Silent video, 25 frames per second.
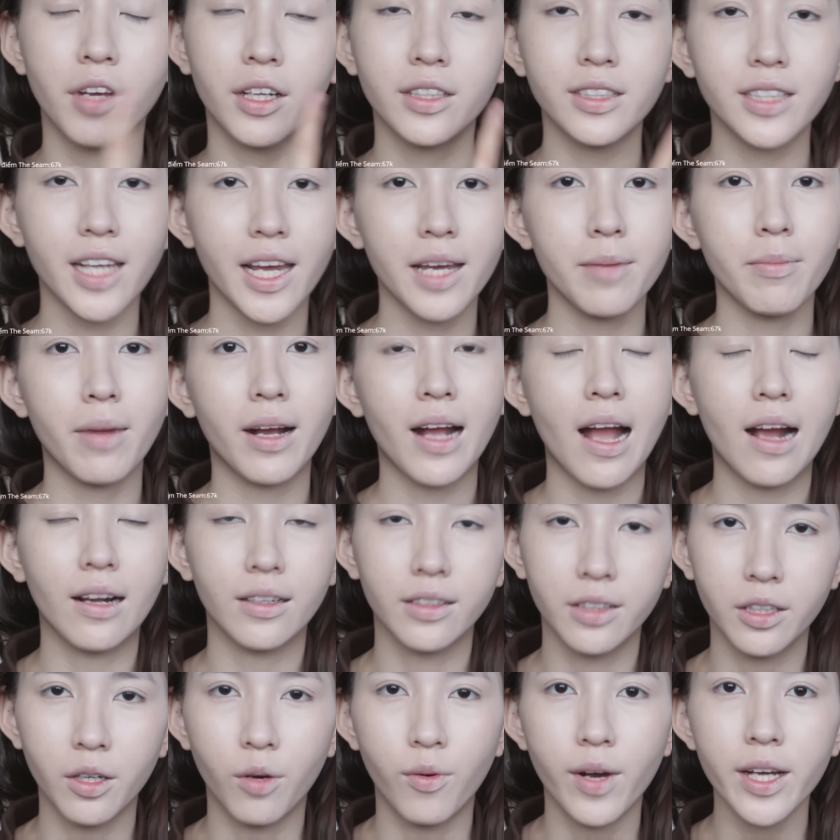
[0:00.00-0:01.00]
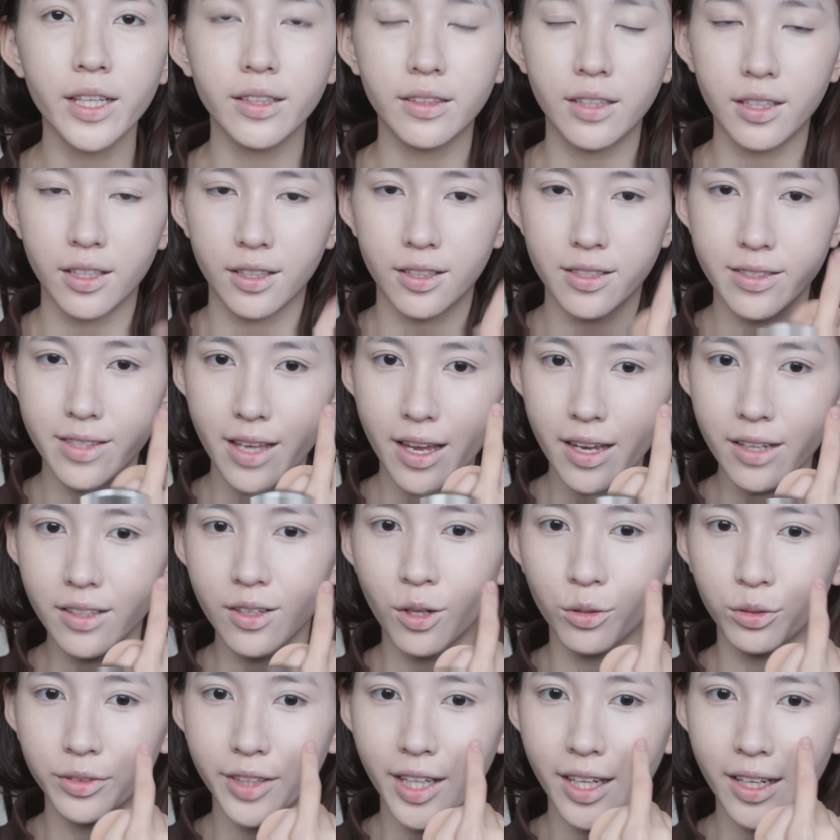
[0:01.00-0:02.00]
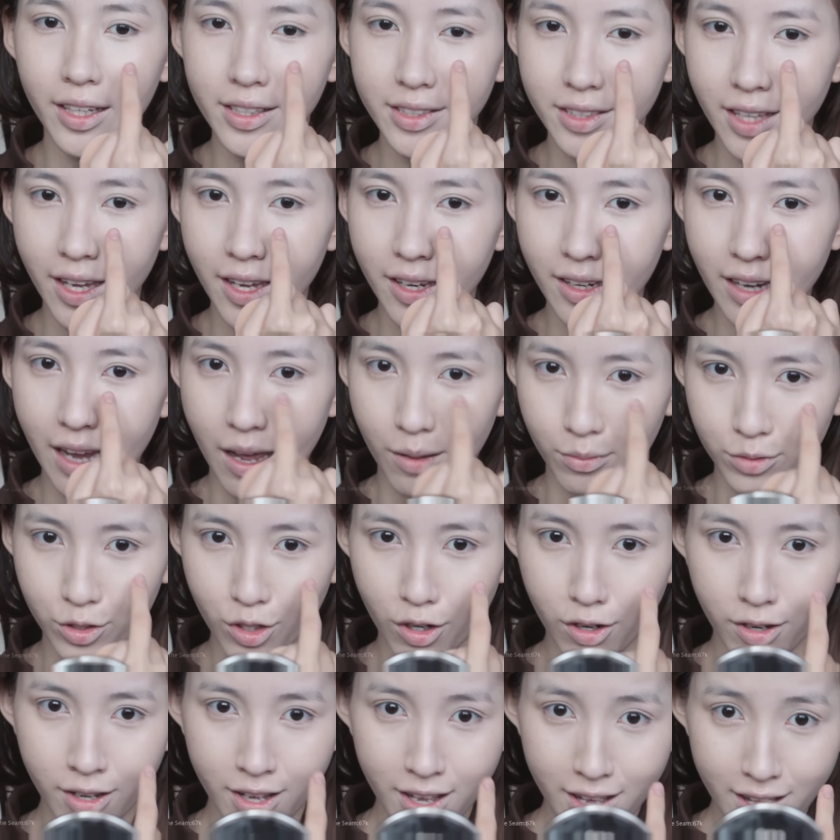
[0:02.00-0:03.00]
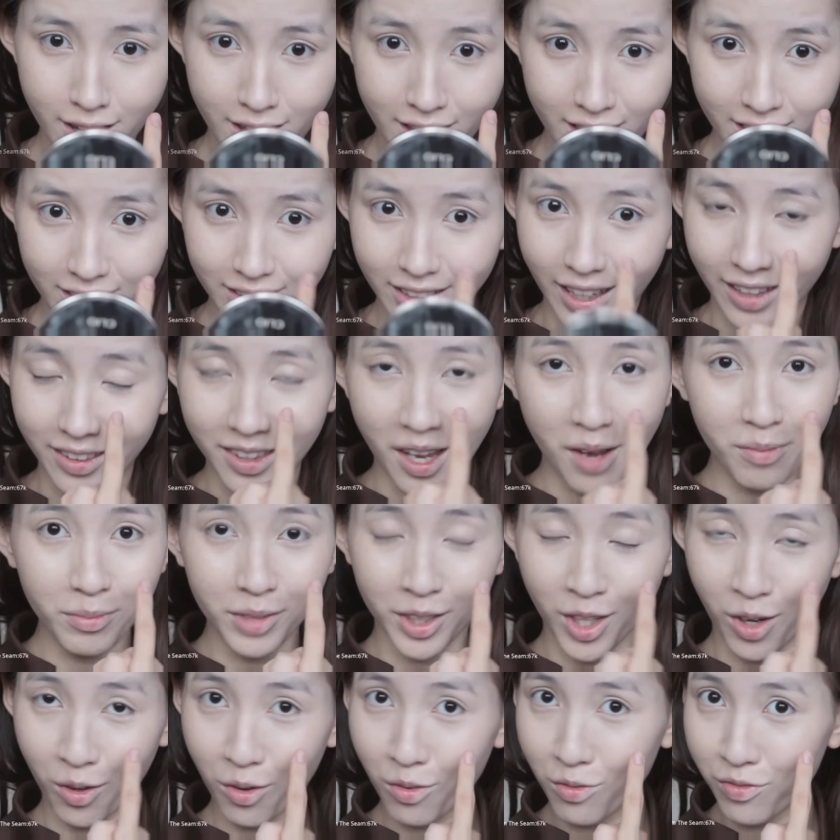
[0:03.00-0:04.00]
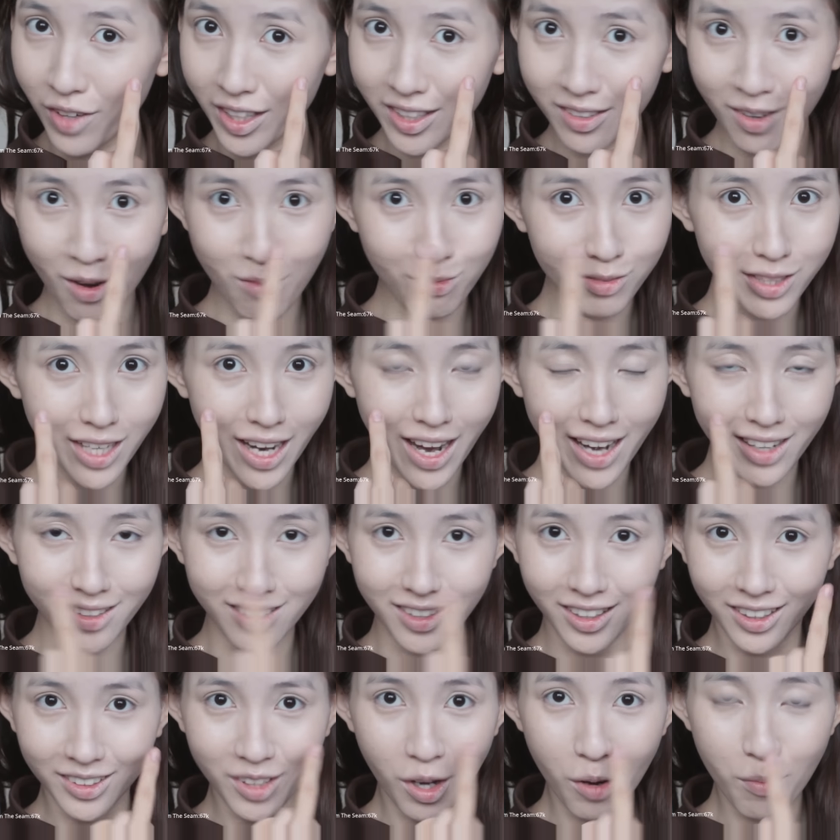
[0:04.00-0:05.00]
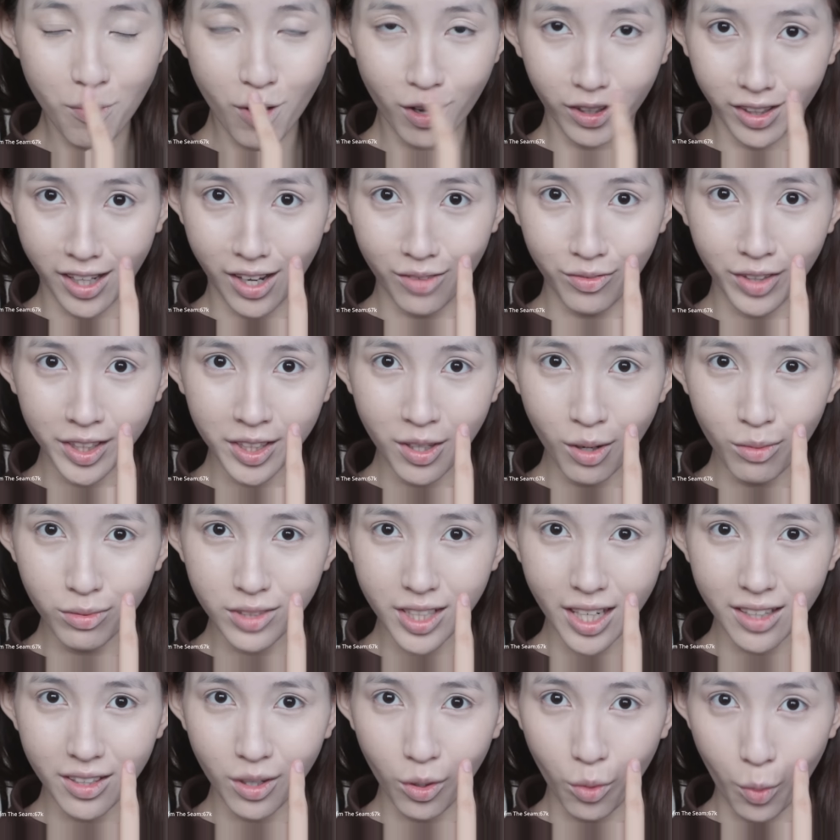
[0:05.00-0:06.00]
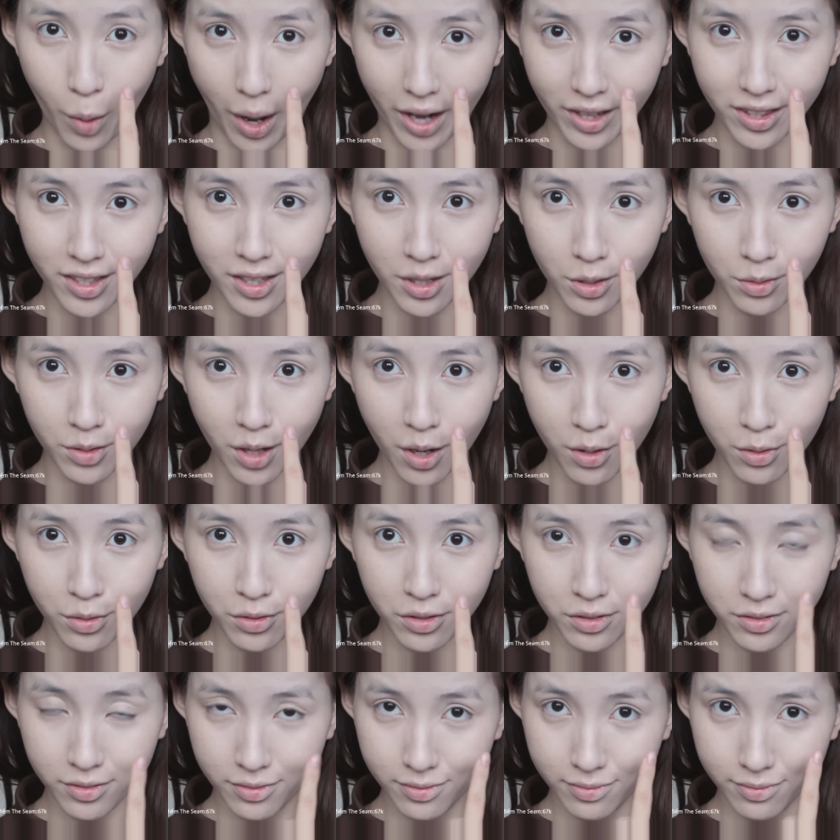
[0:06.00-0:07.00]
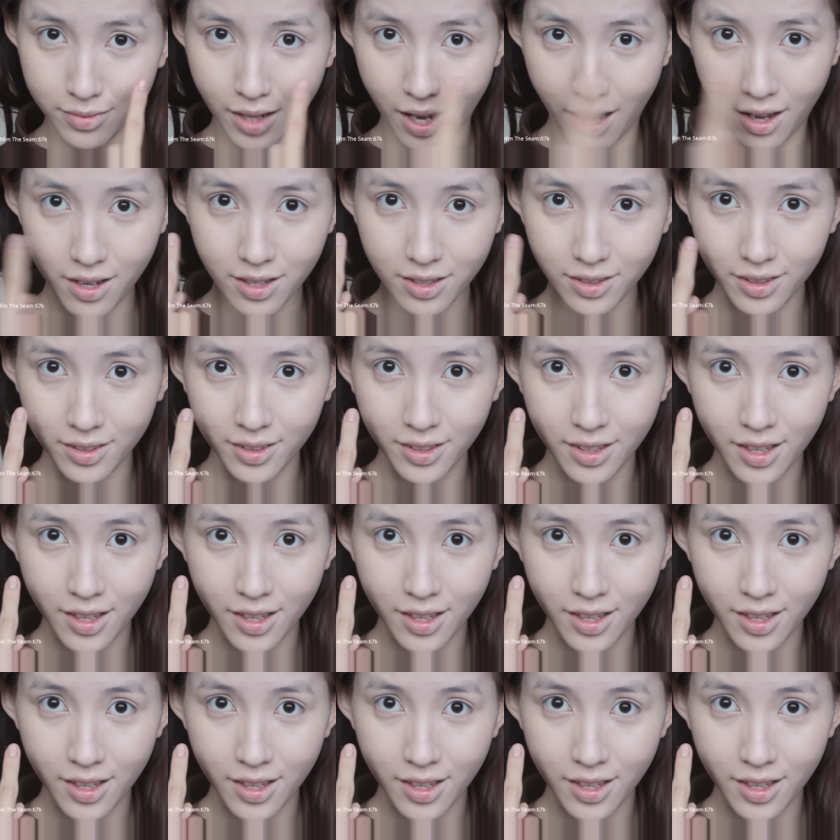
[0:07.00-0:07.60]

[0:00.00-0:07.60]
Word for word: việc che mà càng nhiều ấy thì sẽ đầu tiên là sẽ làm cho cái thâm thì nó cũng vẫn không che được đâu mọi người vẫn không che được quá nhiều đâu đấy